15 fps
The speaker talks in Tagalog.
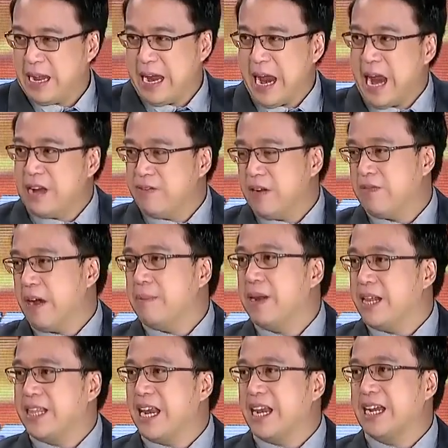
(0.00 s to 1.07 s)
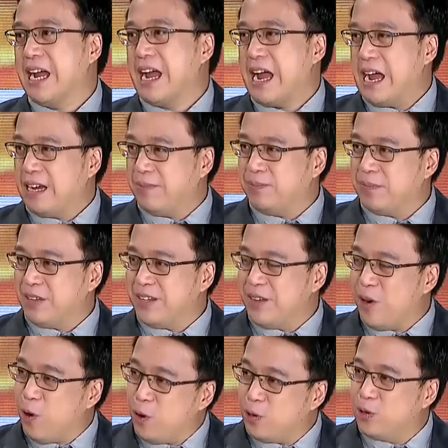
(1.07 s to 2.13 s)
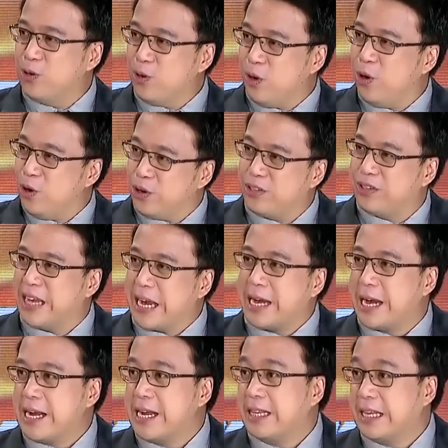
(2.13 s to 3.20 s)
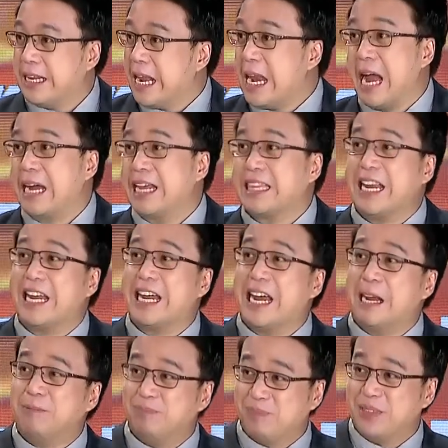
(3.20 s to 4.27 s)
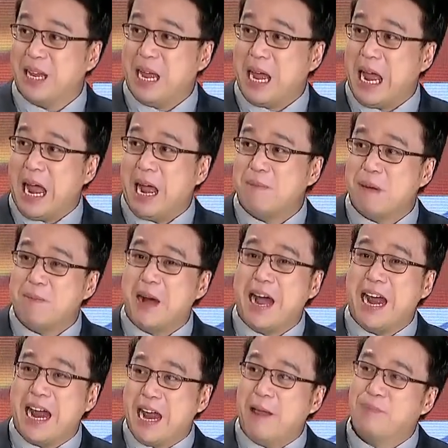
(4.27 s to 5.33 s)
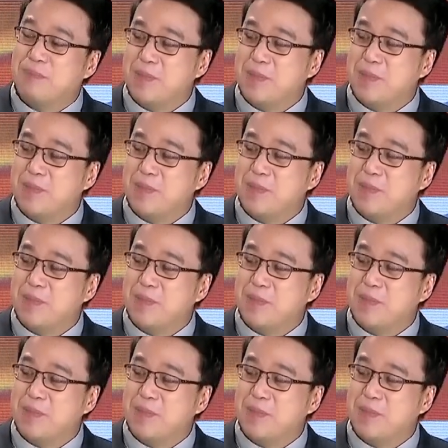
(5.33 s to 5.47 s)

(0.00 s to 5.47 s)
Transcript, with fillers: head of the family talaga, ang old old thinking natin, lalaki talaga yan. Mm-hmm. Ang babae